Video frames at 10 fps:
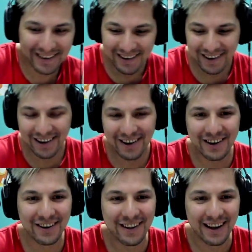
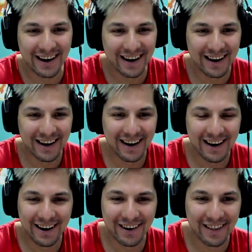Joder,
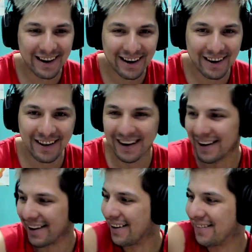joder, joder.
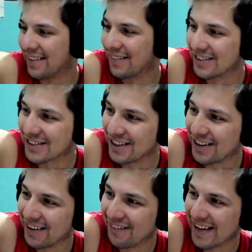Me
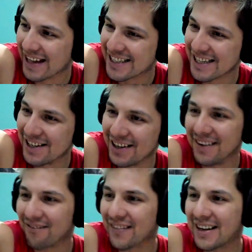puso, me achinó.
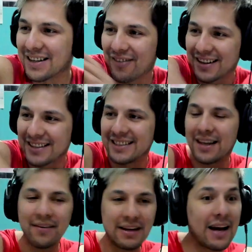Esa partecita
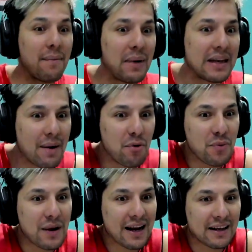venía, venía muy bien
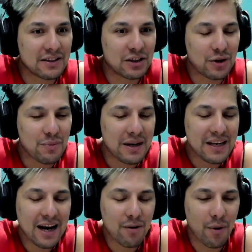la canción, venía
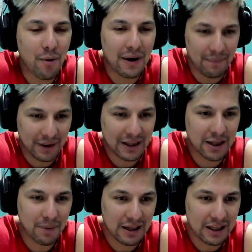como bastante
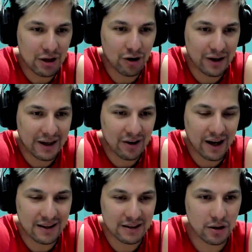prendido con, la
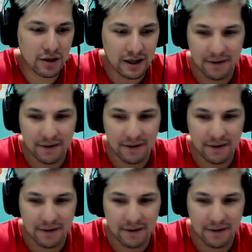canción y...